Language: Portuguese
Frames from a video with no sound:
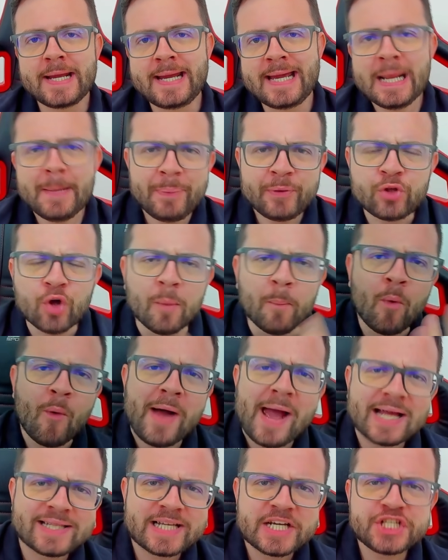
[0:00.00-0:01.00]

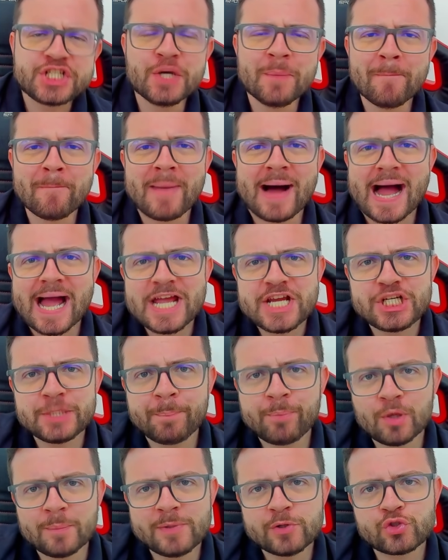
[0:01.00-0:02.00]
Criptomoedas mais
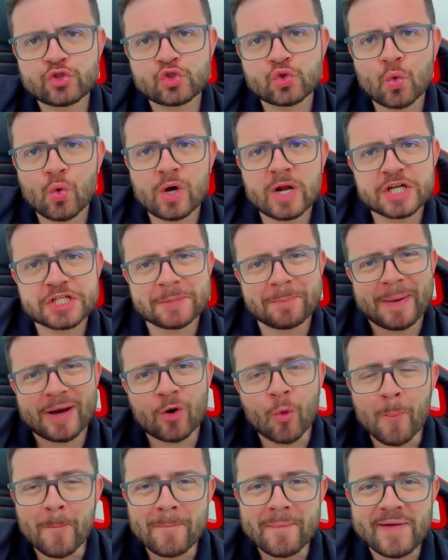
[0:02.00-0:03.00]
promissoras
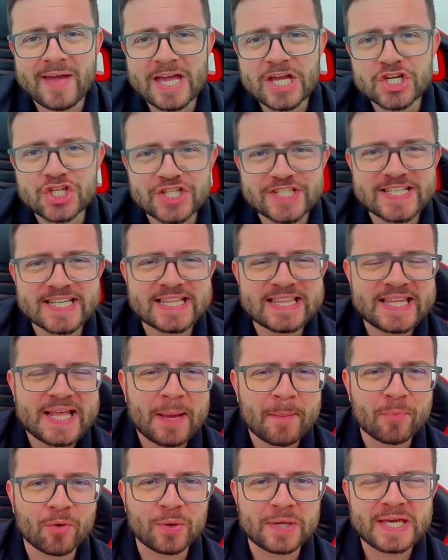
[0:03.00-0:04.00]
para o mês de
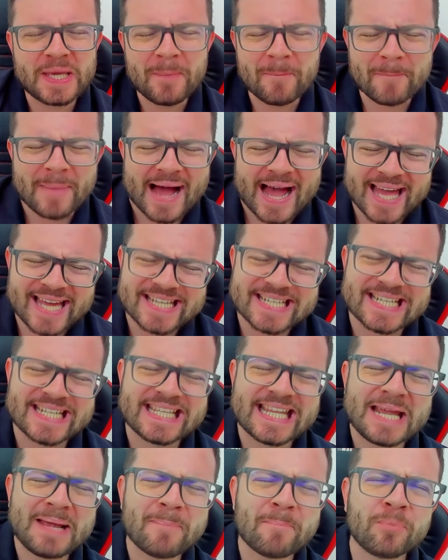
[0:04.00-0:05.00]
setembro, que mais
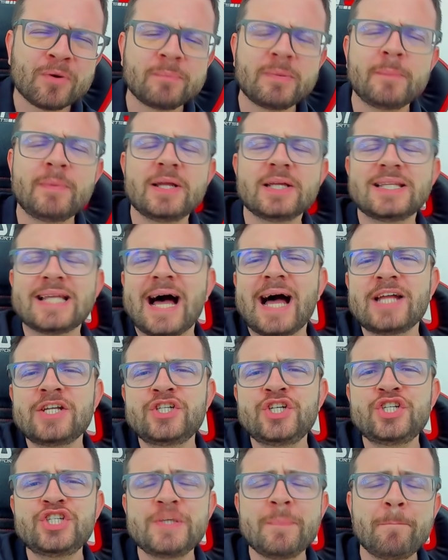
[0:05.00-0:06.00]
tem
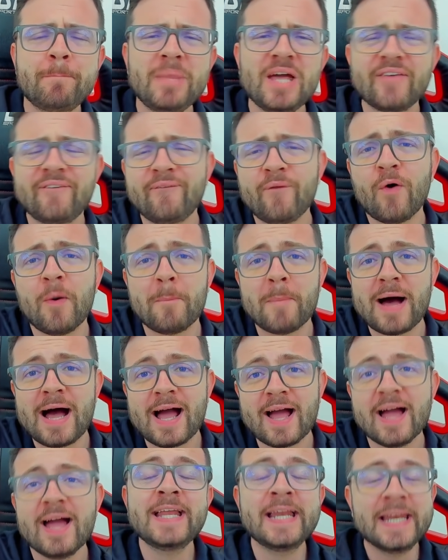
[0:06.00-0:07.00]
probabilidade de
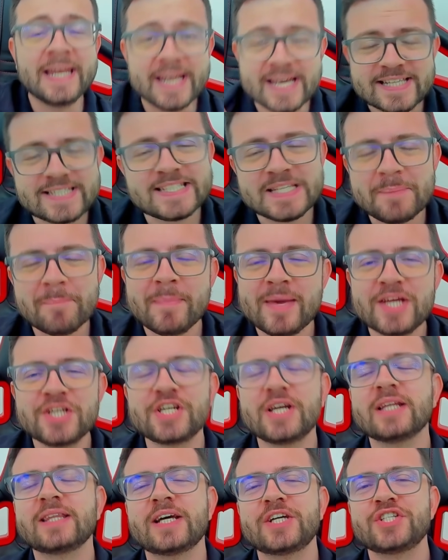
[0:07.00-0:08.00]
performar nesse
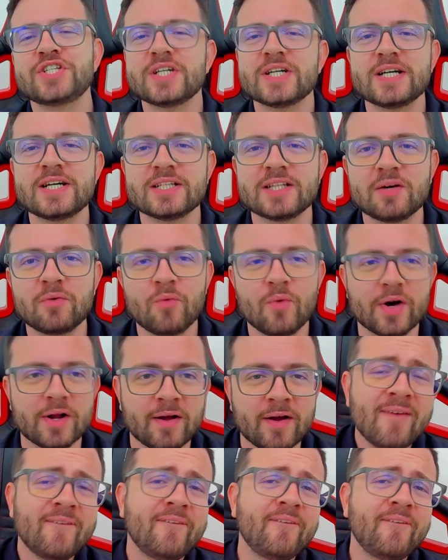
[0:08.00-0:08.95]
mês que está chegando agora.